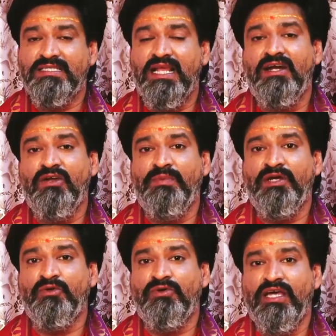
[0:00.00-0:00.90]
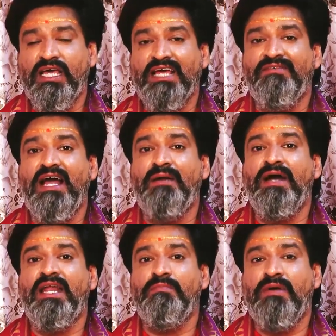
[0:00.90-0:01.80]
స్థలాల్లో పెట్టుకుంటే కనుక
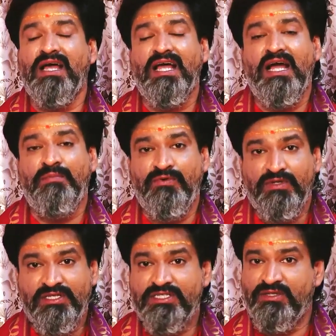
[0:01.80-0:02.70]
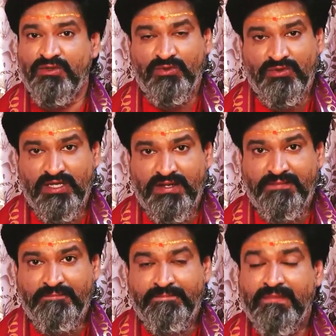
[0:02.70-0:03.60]
వ్యాపారం బాగా అభివృద్ధి చెందుతుంది
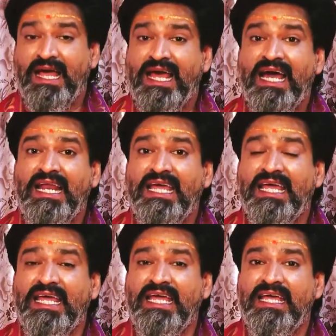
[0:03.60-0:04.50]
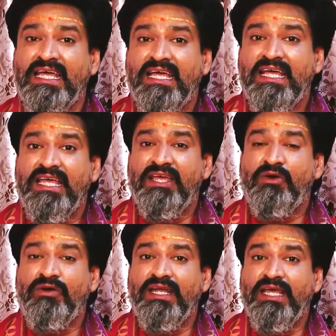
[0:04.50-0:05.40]
అలానే
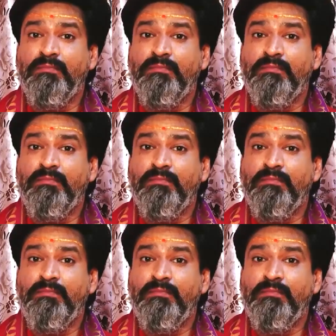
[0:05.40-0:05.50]
ఇంకోటి